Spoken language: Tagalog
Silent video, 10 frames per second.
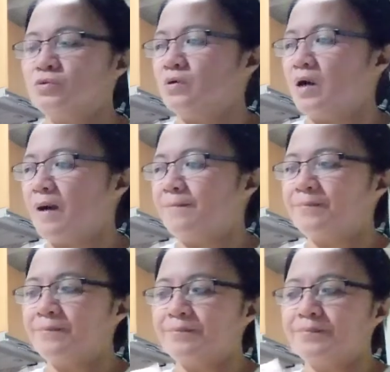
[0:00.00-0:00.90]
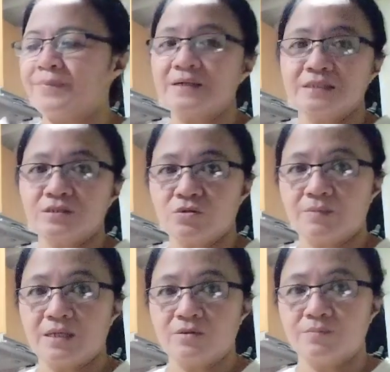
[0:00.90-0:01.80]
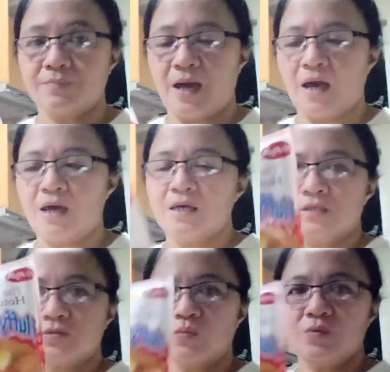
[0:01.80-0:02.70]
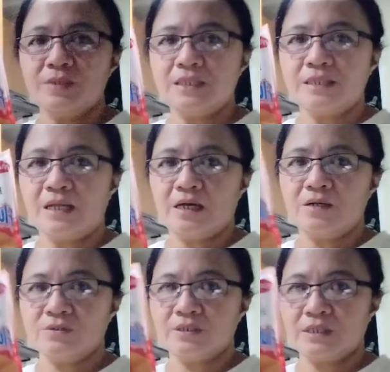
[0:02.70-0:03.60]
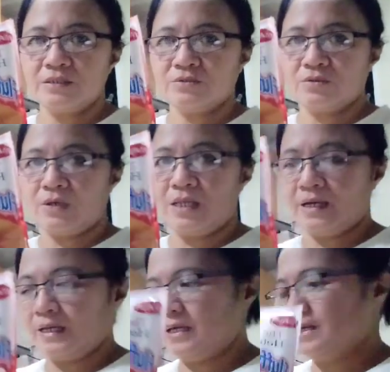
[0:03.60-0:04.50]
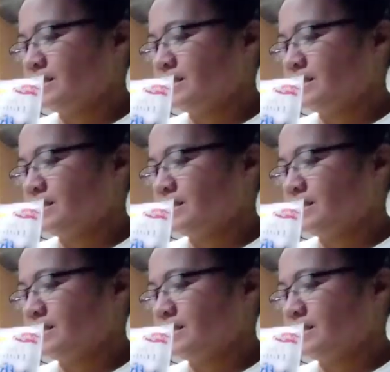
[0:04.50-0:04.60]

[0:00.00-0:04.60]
yung pack nito meron pa. So, bumili na lang ako ng ganito kalaki.